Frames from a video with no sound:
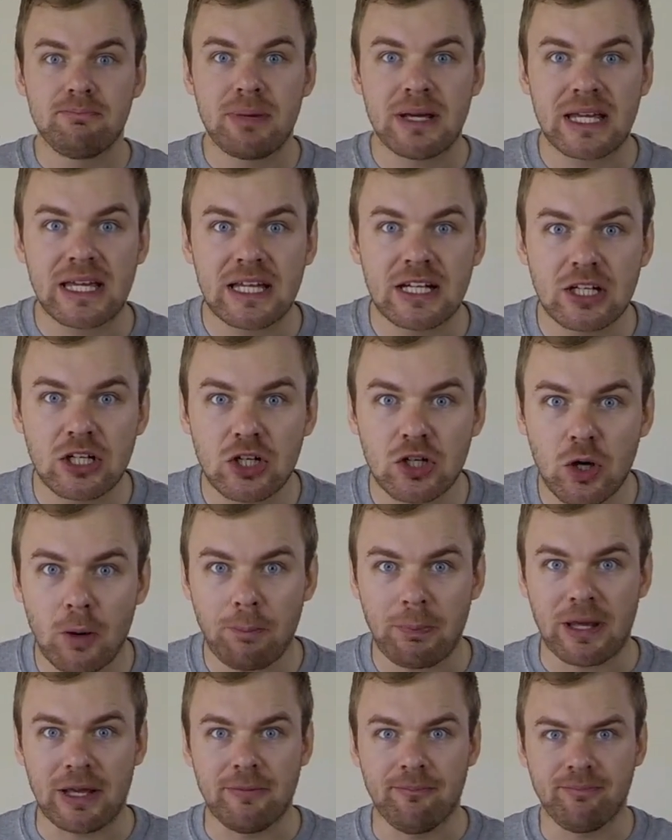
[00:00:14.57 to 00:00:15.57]
bikin
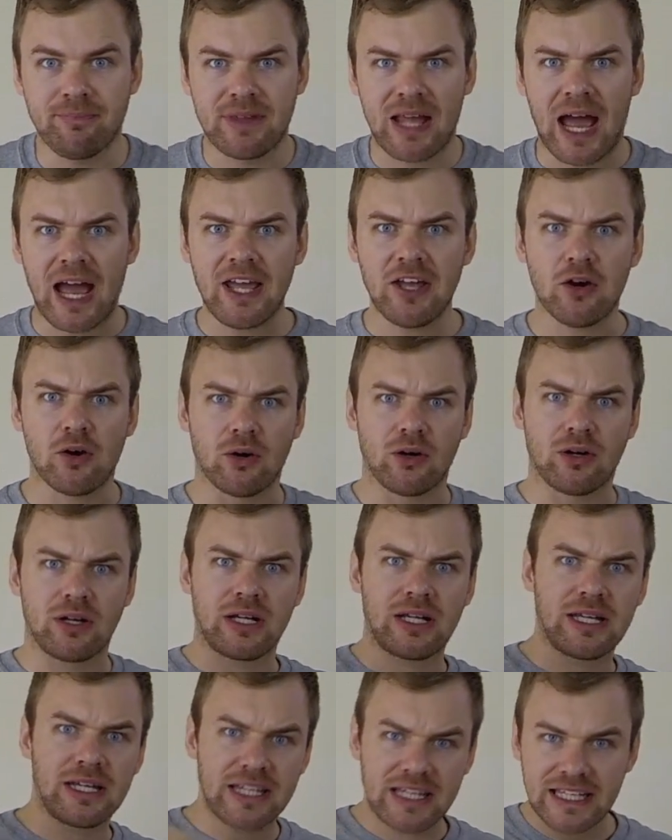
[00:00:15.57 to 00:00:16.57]
kopi. Ayo,
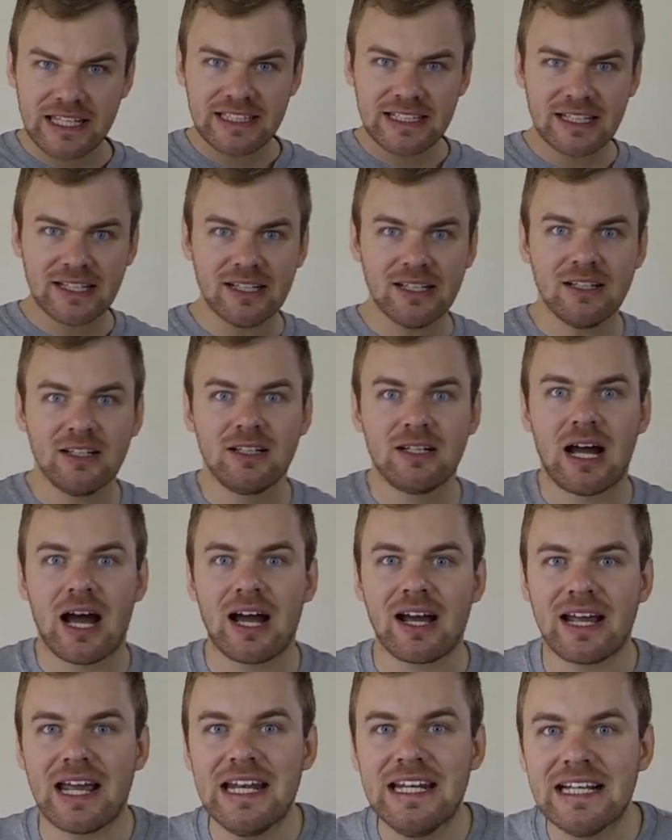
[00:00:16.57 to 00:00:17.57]
kita
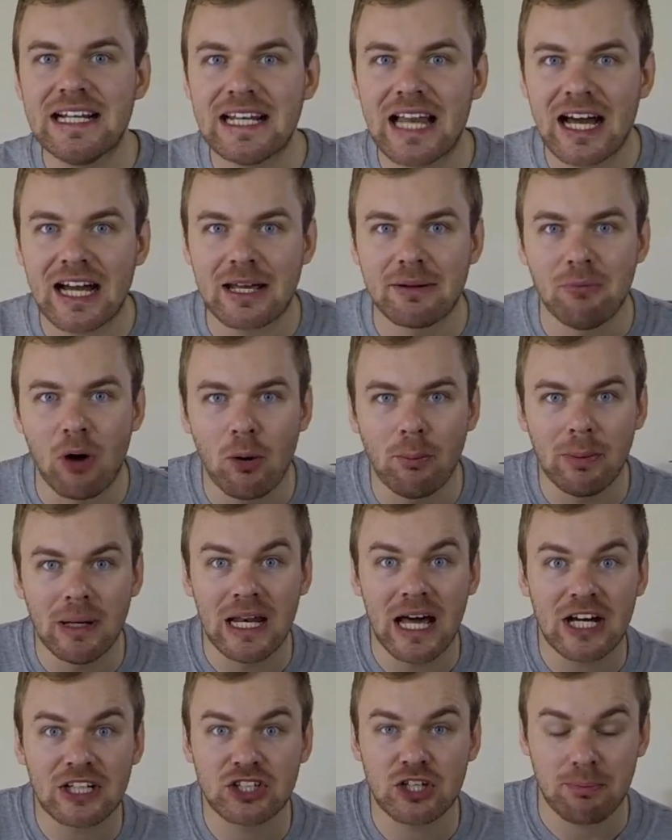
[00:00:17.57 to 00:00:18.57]
hari ini lagi mau
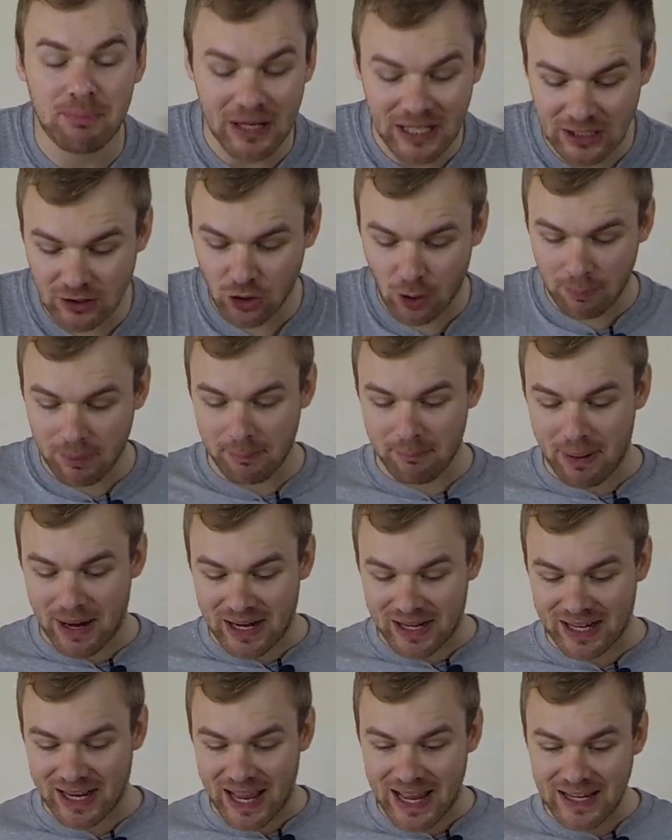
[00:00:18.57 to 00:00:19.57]
belajar bikin kopi
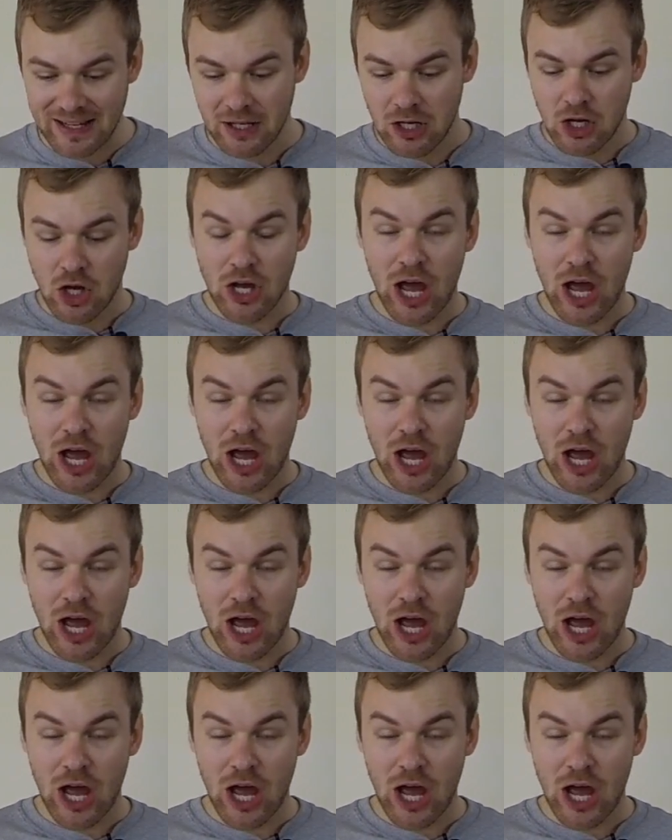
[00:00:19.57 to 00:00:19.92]
bareng.